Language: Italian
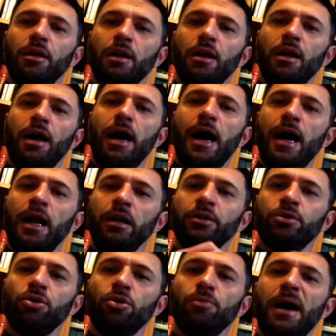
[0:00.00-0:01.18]
Alto,
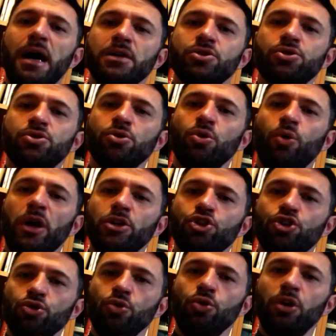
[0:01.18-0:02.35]
basso, qua giù,
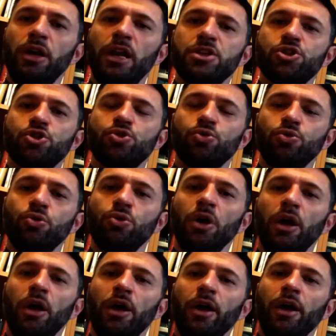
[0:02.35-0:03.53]
lassù,
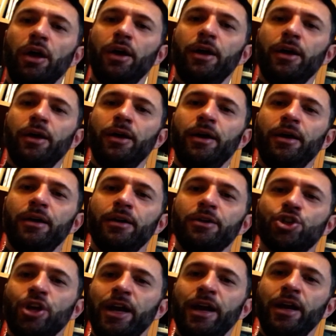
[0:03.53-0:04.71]
eh,
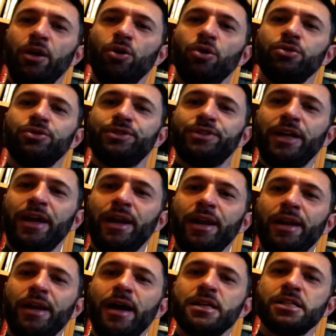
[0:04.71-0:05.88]
cielo, terra,
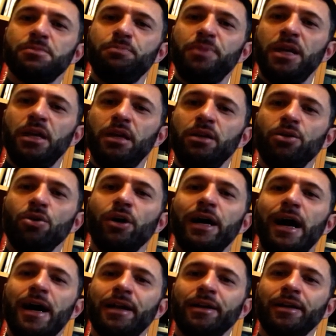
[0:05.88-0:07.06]
spirito,
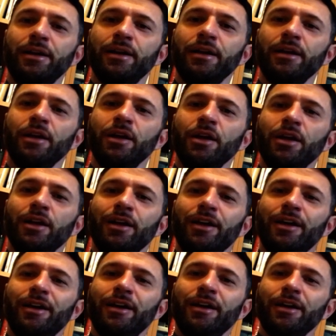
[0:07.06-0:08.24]
carne,
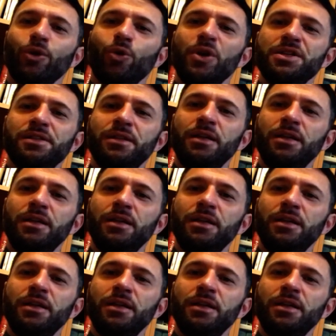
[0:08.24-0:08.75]
eh, questi